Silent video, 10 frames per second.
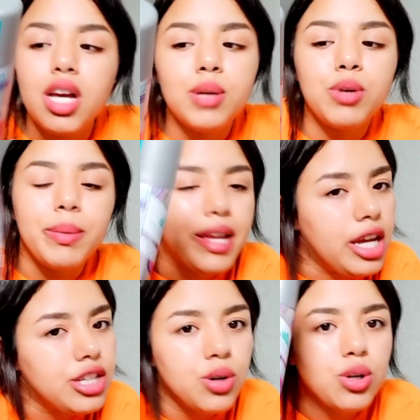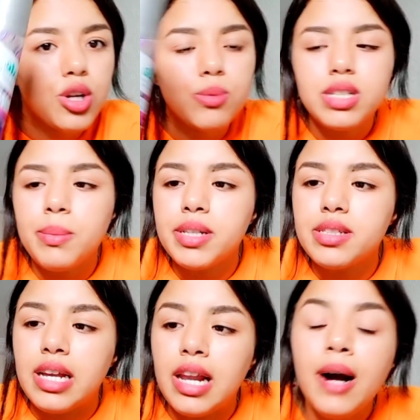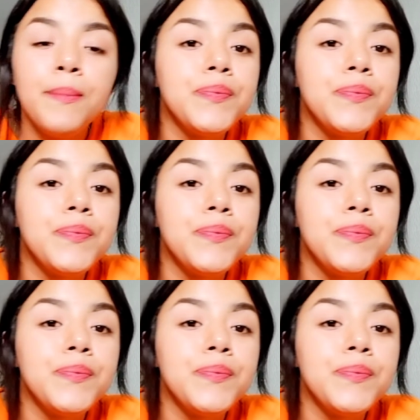المهم اي حاجه نقول لكم الثمن ديالها